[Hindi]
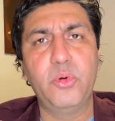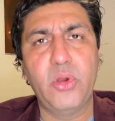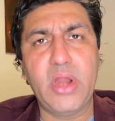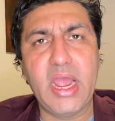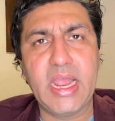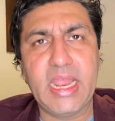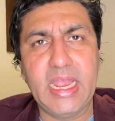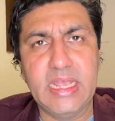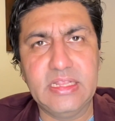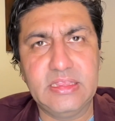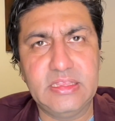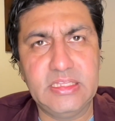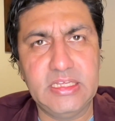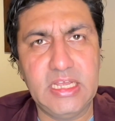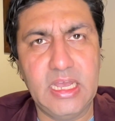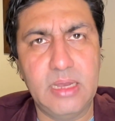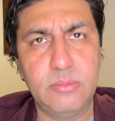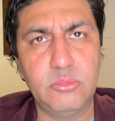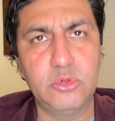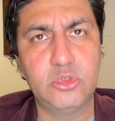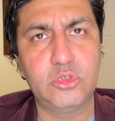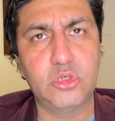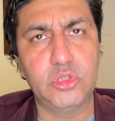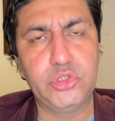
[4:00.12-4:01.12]
बुरा कहते हैं
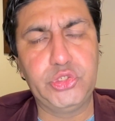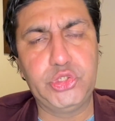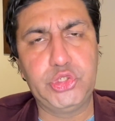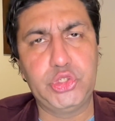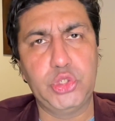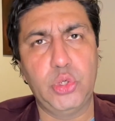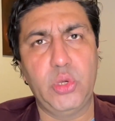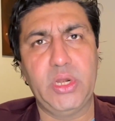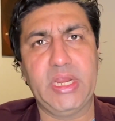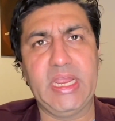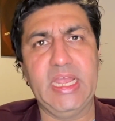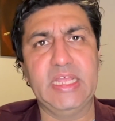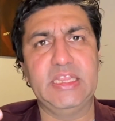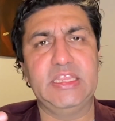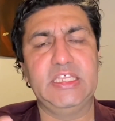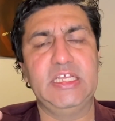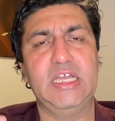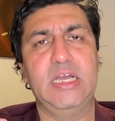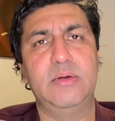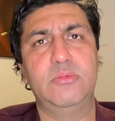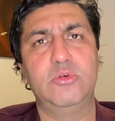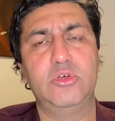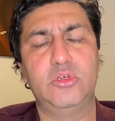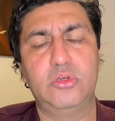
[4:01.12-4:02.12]
हम उनको चोर
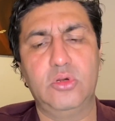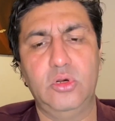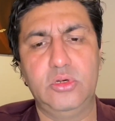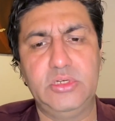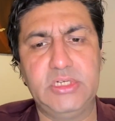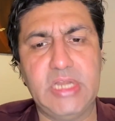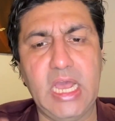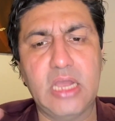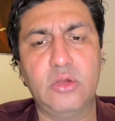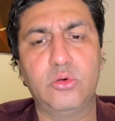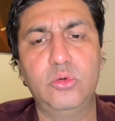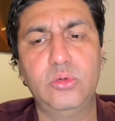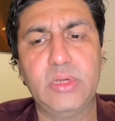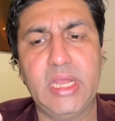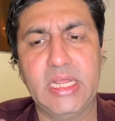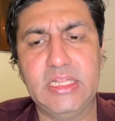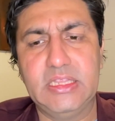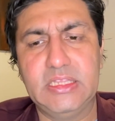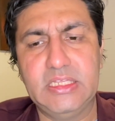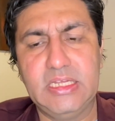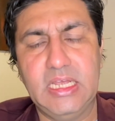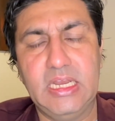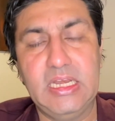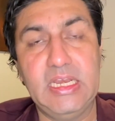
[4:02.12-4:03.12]
कहते हैं हम उनको डाकू
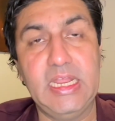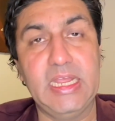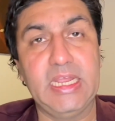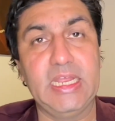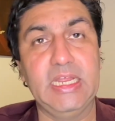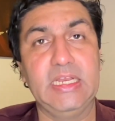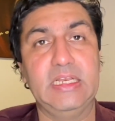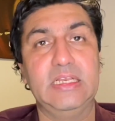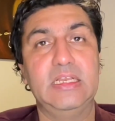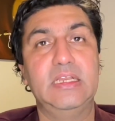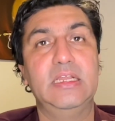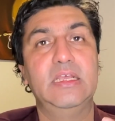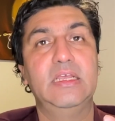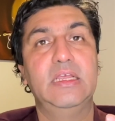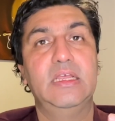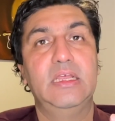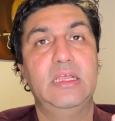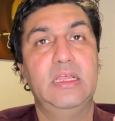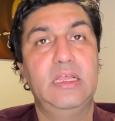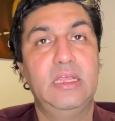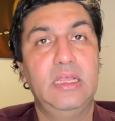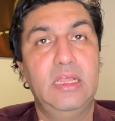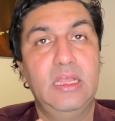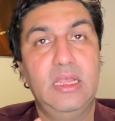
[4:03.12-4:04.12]
कहते हैं लेकिन
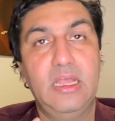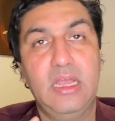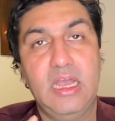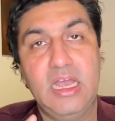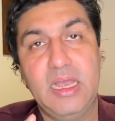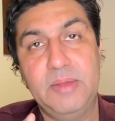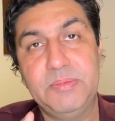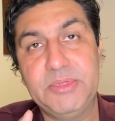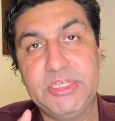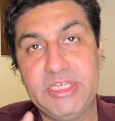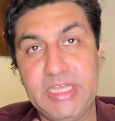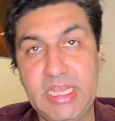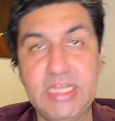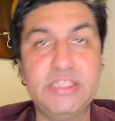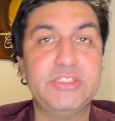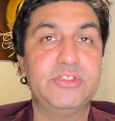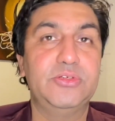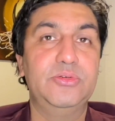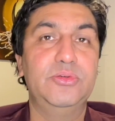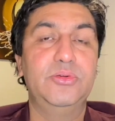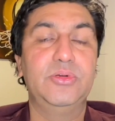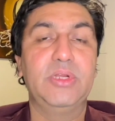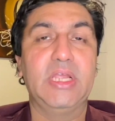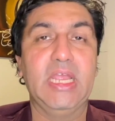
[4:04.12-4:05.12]
हम ये
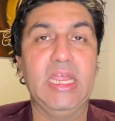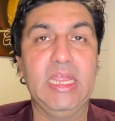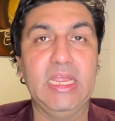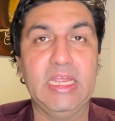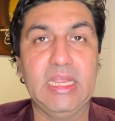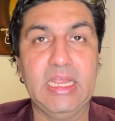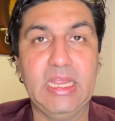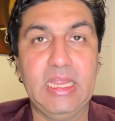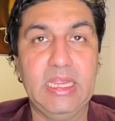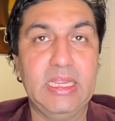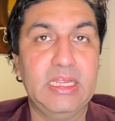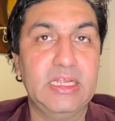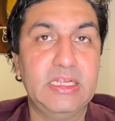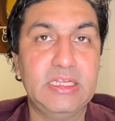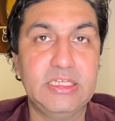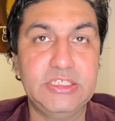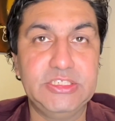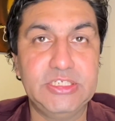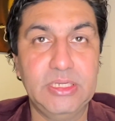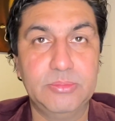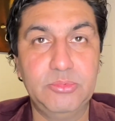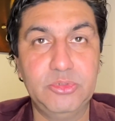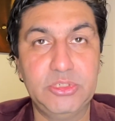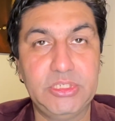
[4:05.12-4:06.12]
जरूर कहेंगे
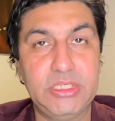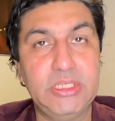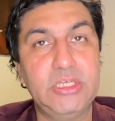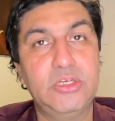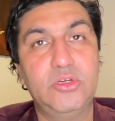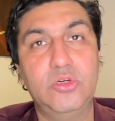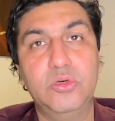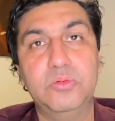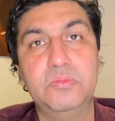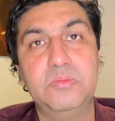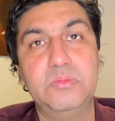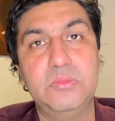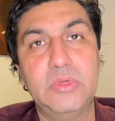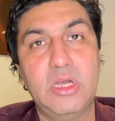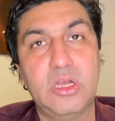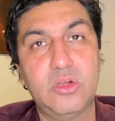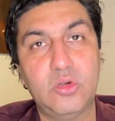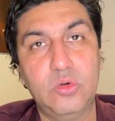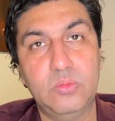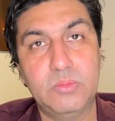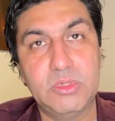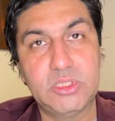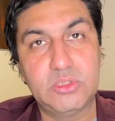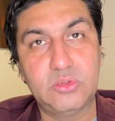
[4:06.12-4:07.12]
कि जब उनकी
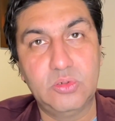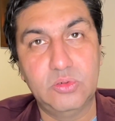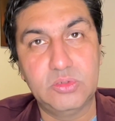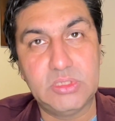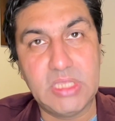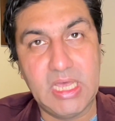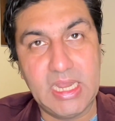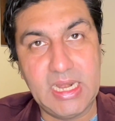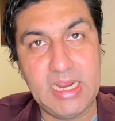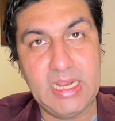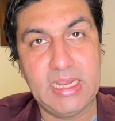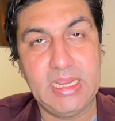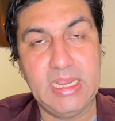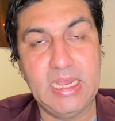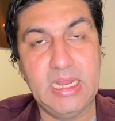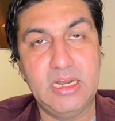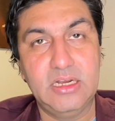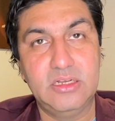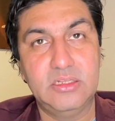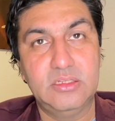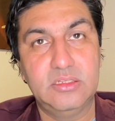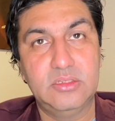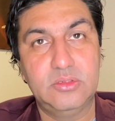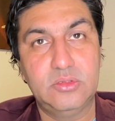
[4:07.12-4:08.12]
हुकूमत को उतारा
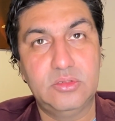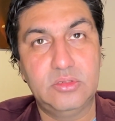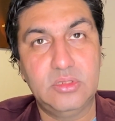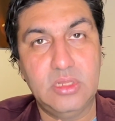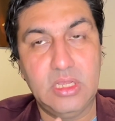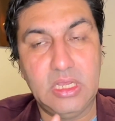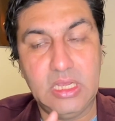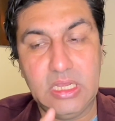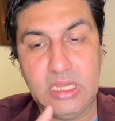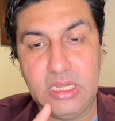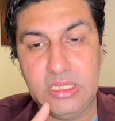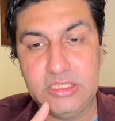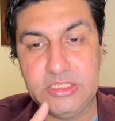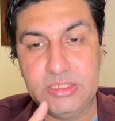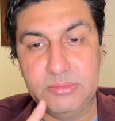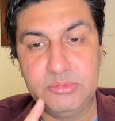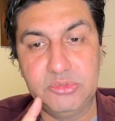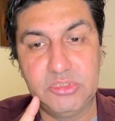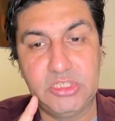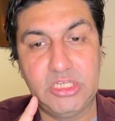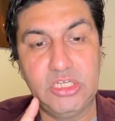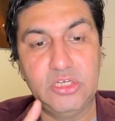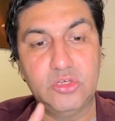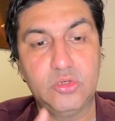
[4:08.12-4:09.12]
गया
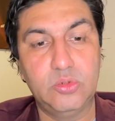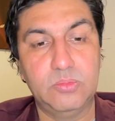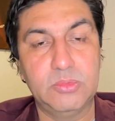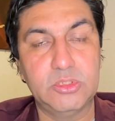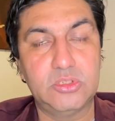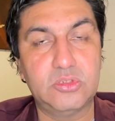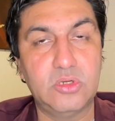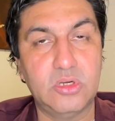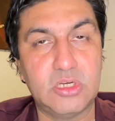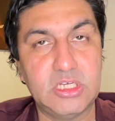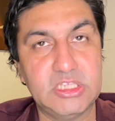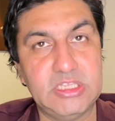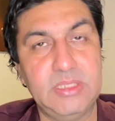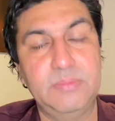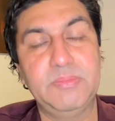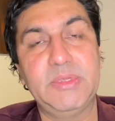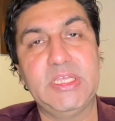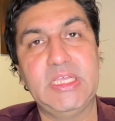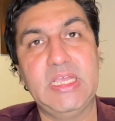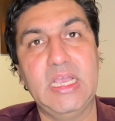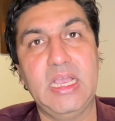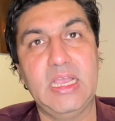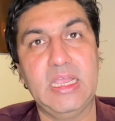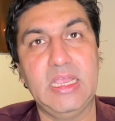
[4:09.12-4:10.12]
जब उनकी हुकूमत को
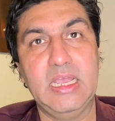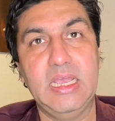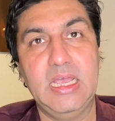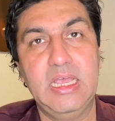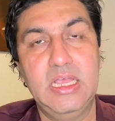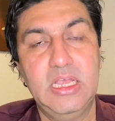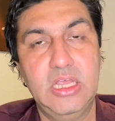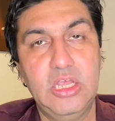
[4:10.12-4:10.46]
ख़त्म किया गया